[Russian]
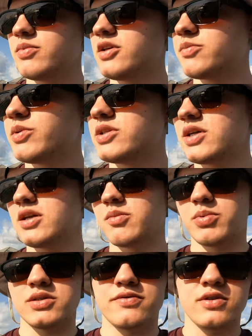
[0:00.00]
их специально
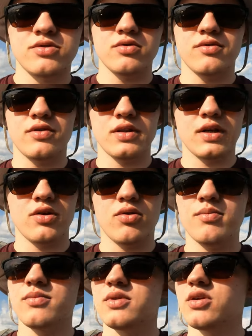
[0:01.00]
подсвечивают
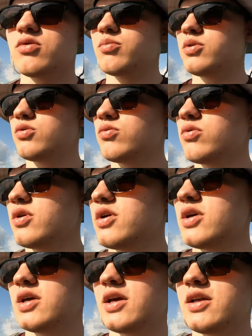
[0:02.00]
фонарем на глубину,
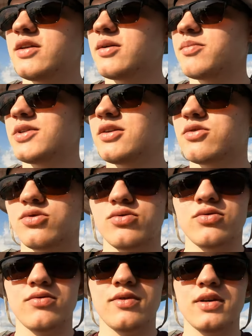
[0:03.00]
и они там
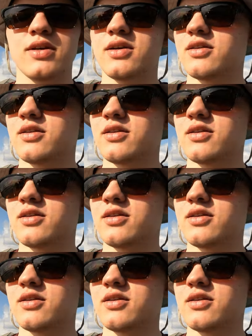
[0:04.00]
танцуют в воде.